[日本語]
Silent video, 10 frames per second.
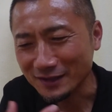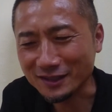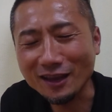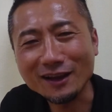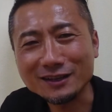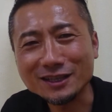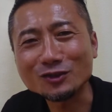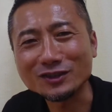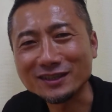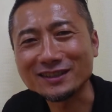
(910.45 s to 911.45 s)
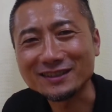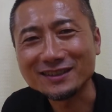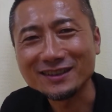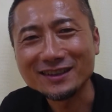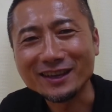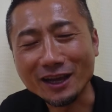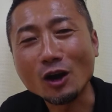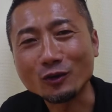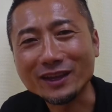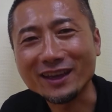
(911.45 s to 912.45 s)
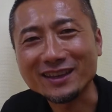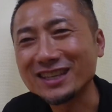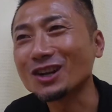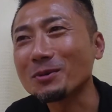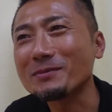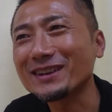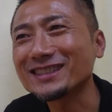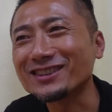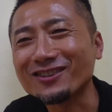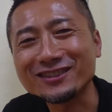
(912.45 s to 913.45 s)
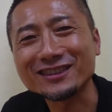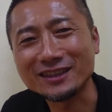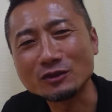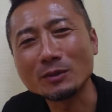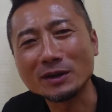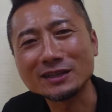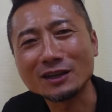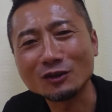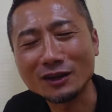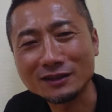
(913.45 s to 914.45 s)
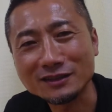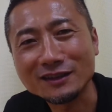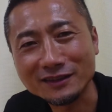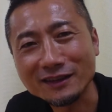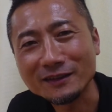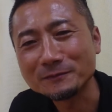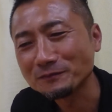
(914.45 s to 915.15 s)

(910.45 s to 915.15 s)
試験が来た時に笑顔で「広めますよ!」って言えばいいだけの話なんで